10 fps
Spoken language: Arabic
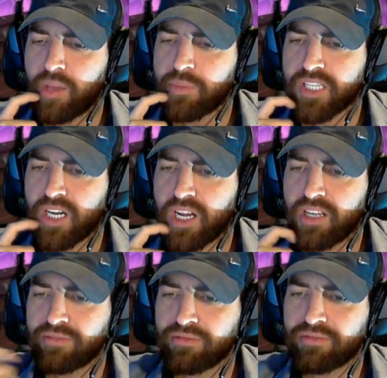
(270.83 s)

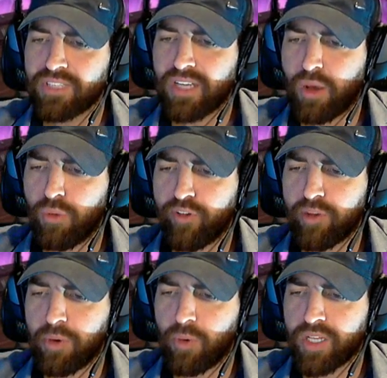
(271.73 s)
بسرعة اوفر
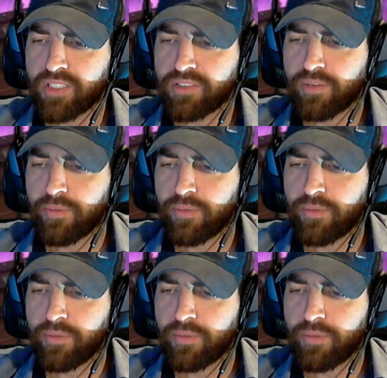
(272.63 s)
بالوقت